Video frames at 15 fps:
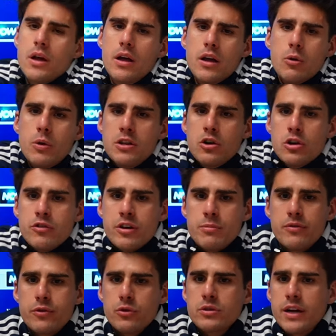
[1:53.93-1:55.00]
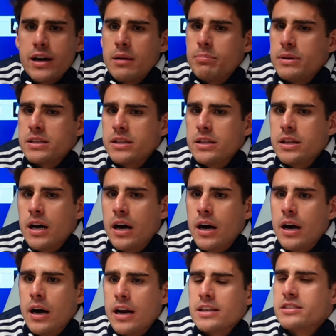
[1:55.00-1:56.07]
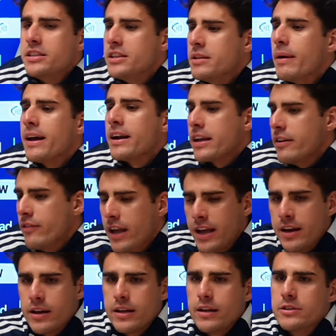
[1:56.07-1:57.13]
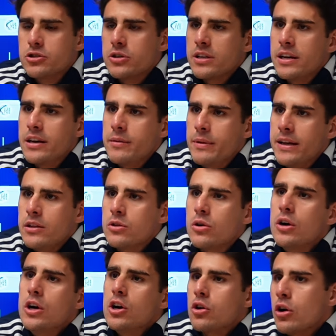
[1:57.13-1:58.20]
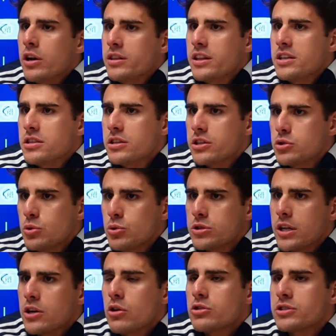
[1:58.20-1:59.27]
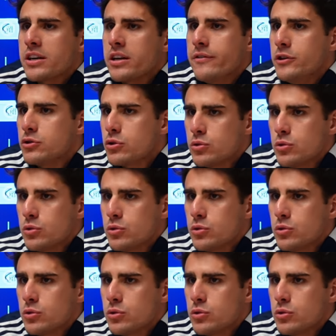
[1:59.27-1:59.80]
e quindi noi dovremmo affrontare la partita la settimana che viene, i giorni di allenamento, con l'intensità giusta, col sacrificio